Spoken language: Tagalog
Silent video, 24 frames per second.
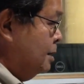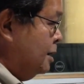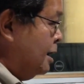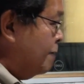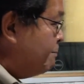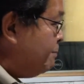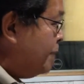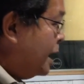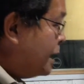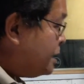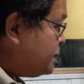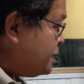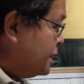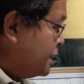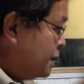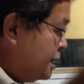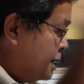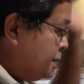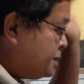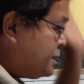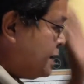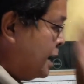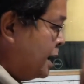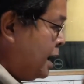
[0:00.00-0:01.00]
nga blessed
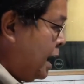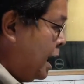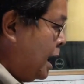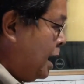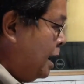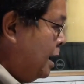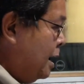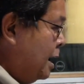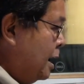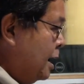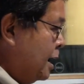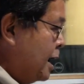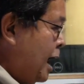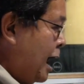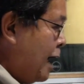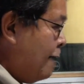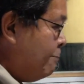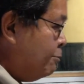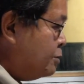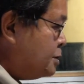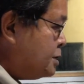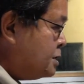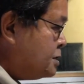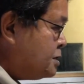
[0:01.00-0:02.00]
din siya nga
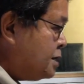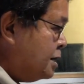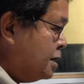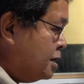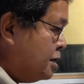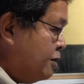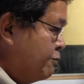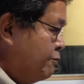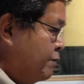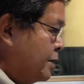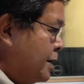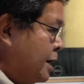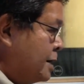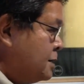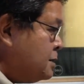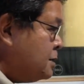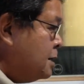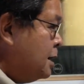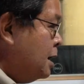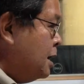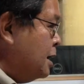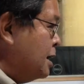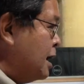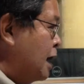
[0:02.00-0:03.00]
gaamos sa sang
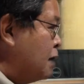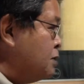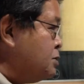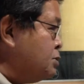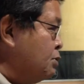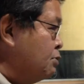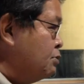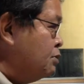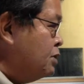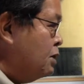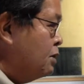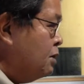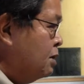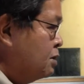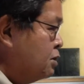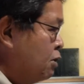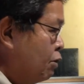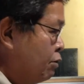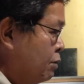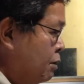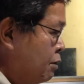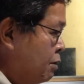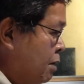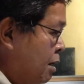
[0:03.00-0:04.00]
reverence nga so on the,
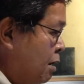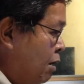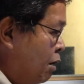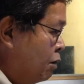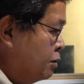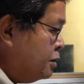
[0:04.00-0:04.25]
do,